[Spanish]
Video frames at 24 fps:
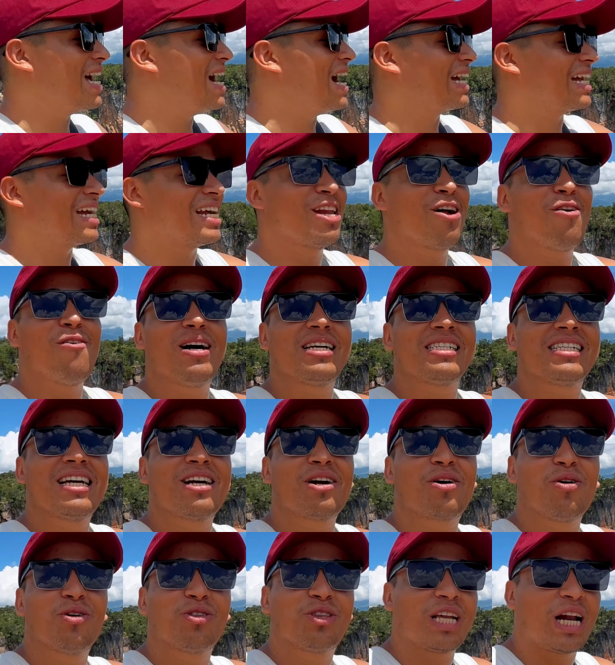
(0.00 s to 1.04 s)
aquí no vas a
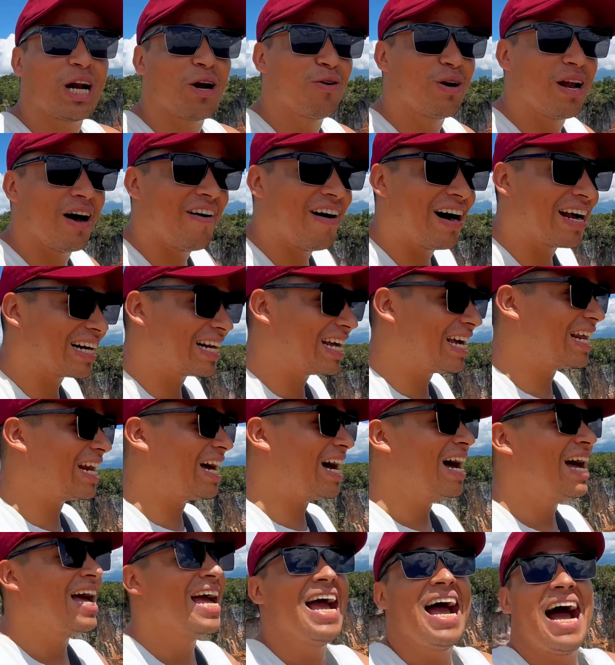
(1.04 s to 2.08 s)
encontrar una barrera,